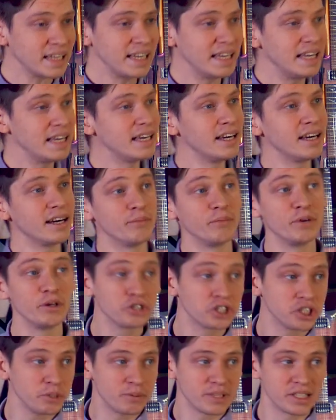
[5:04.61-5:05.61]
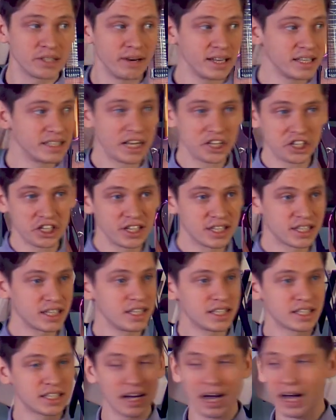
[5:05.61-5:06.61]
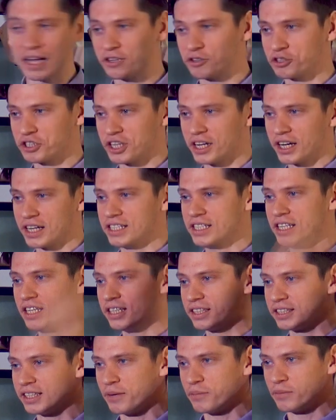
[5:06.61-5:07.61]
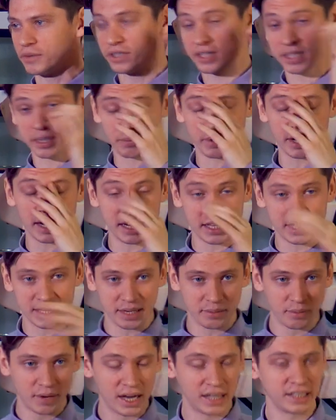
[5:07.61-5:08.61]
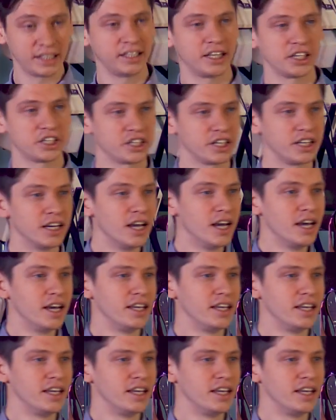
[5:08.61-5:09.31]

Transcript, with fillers: И мы уже, представляете, начали искать, уже ходили там, э, собирались с командой нашей,